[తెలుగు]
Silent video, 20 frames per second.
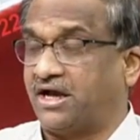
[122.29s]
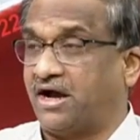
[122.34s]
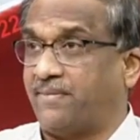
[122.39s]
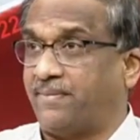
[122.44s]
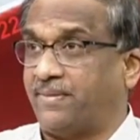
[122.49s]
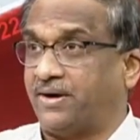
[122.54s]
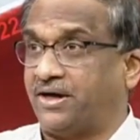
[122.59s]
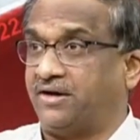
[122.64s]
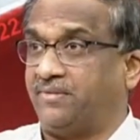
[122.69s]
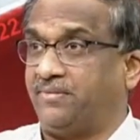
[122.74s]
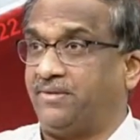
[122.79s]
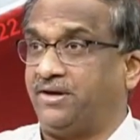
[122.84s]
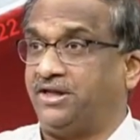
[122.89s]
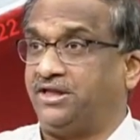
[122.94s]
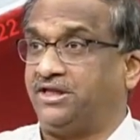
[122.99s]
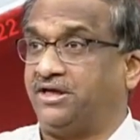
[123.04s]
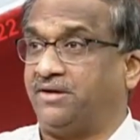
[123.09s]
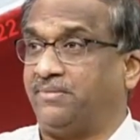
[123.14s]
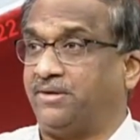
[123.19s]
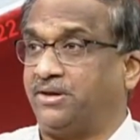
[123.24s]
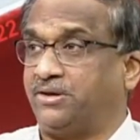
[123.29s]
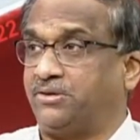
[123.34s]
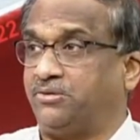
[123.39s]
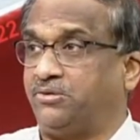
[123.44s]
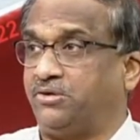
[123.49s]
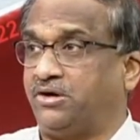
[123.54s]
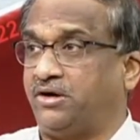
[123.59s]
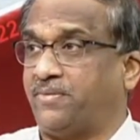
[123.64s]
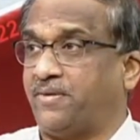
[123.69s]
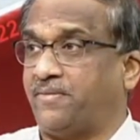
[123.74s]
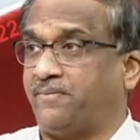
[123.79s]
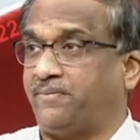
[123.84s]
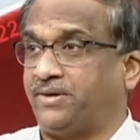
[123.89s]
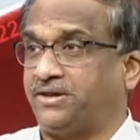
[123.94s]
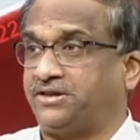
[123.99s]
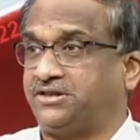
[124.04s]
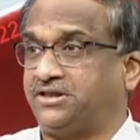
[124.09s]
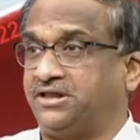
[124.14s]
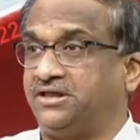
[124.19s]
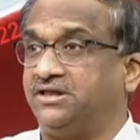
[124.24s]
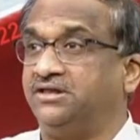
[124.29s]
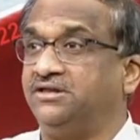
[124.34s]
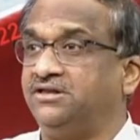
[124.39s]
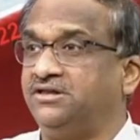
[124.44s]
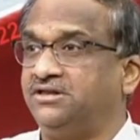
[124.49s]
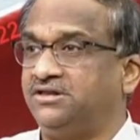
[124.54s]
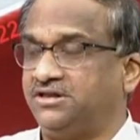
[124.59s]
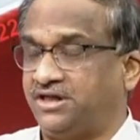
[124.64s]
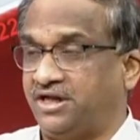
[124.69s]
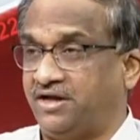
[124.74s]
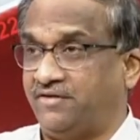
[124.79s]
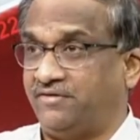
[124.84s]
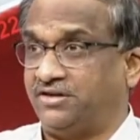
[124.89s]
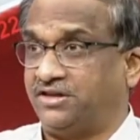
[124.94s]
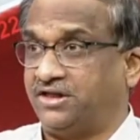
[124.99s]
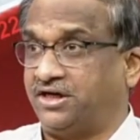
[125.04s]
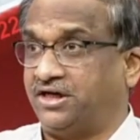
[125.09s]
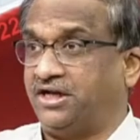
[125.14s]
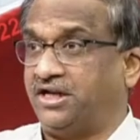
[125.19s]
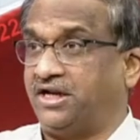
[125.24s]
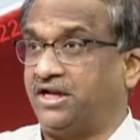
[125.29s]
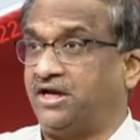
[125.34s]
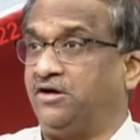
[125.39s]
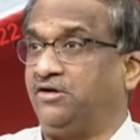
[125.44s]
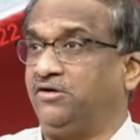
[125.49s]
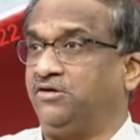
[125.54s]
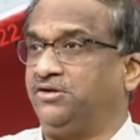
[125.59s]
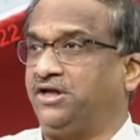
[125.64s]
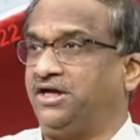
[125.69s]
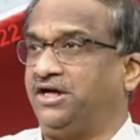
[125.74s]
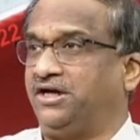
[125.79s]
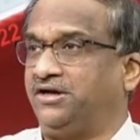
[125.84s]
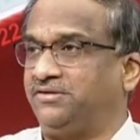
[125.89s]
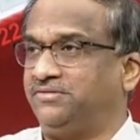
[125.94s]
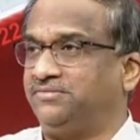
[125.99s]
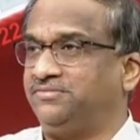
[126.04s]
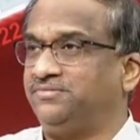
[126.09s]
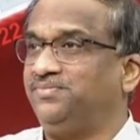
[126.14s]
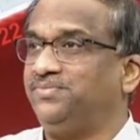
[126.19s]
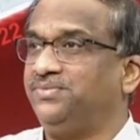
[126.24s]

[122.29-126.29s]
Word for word: కాపాడడానికి మీరు నిజామాబాద్ రూరల్ పంపించి రేవంత్ రెడ్డి రంగంలో దిగాడు